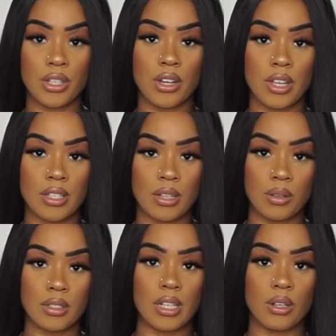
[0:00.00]
gekostet
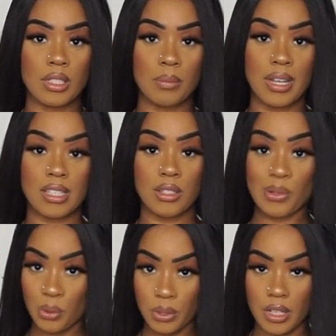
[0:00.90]
und dann noch die passende
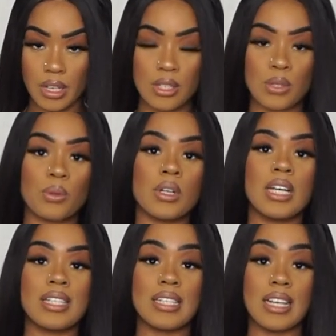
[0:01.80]
Hose dazu.
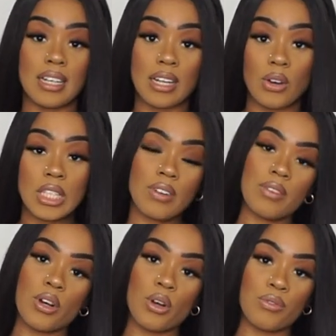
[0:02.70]
Die hat auch
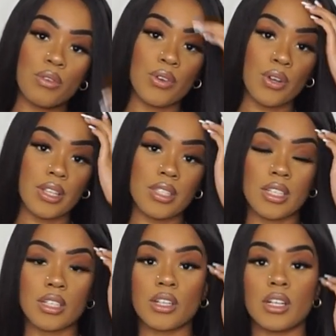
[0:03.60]
12,95
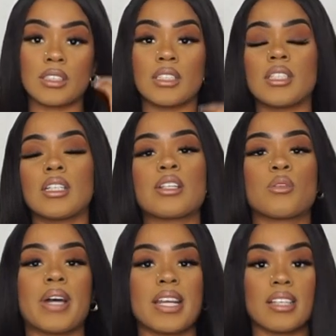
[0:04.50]
Euro gekostet. Also
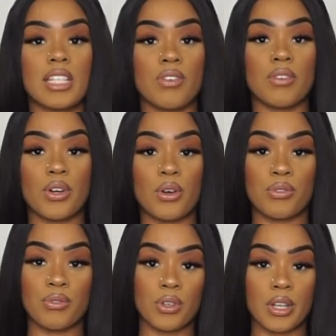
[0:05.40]
beides hat
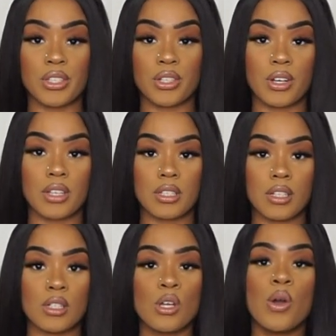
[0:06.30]
12,95 Euro
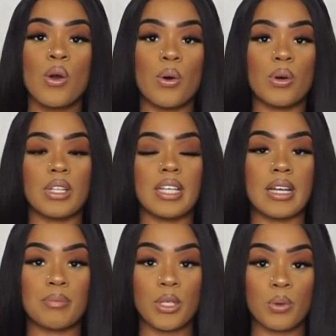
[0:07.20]
gekostet. Und ich
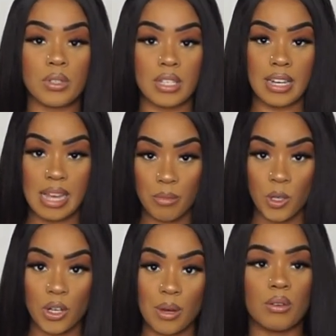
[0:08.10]
habe die Hose in M
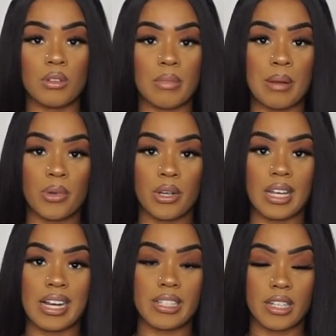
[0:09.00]
genommen und mein
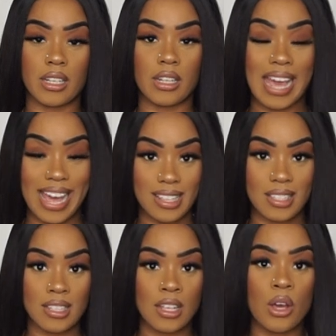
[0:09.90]
Body halt in
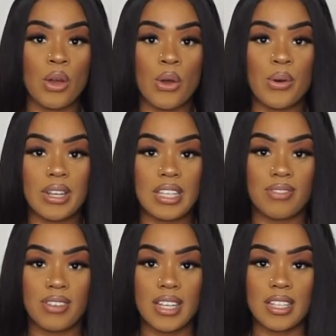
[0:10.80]
S. Und ich
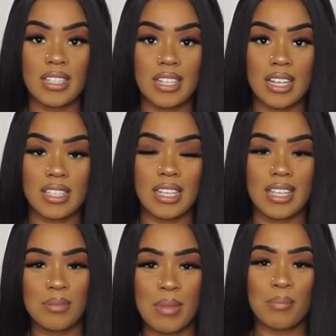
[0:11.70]
finde, dass
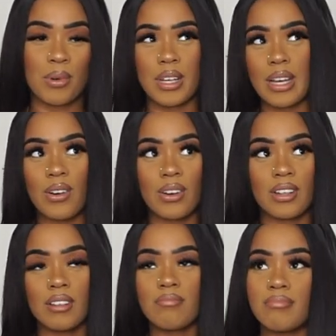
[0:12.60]
ich mein Body auch
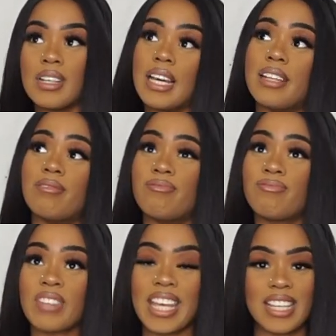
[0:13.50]
in
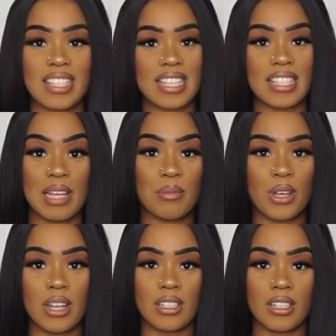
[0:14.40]
XS nehmen
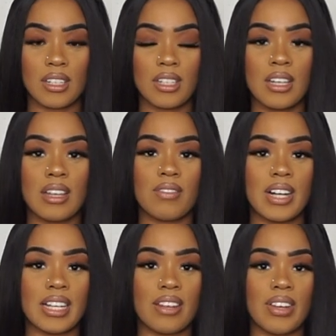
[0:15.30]
könnte,
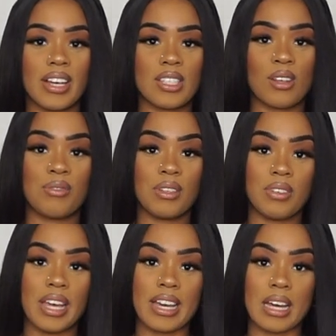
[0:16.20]
weil dann wäre es auch viel,
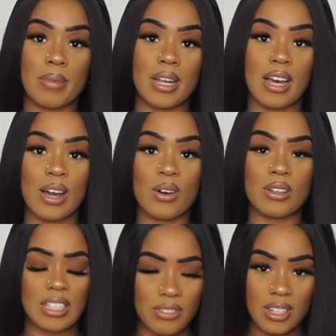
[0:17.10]
viel enger in meiner
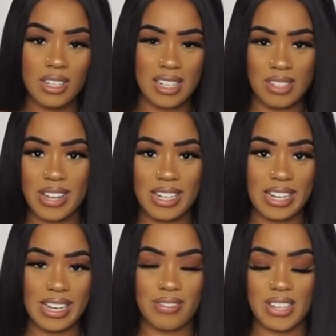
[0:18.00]
Haut. Ich finde, das fällt
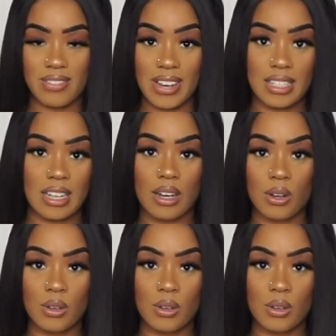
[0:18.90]
halt etwas weiter